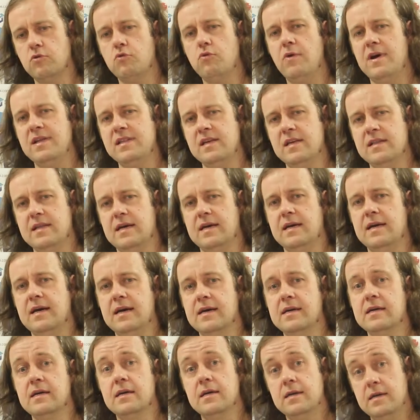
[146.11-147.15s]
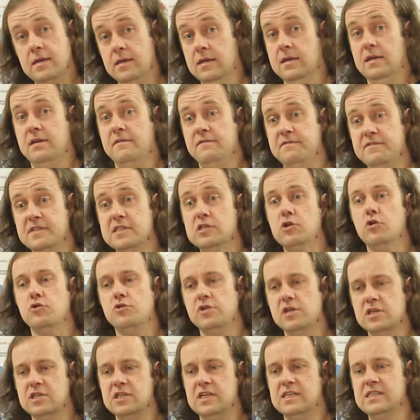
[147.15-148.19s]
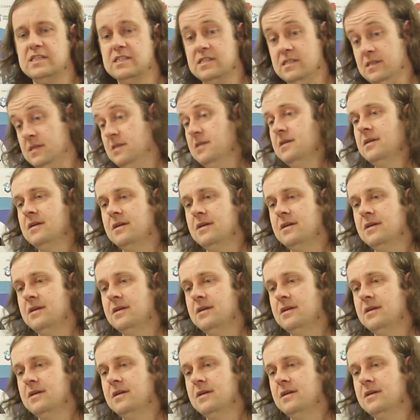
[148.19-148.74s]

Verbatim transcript: dokładnie tak jak w stosie rzeczy.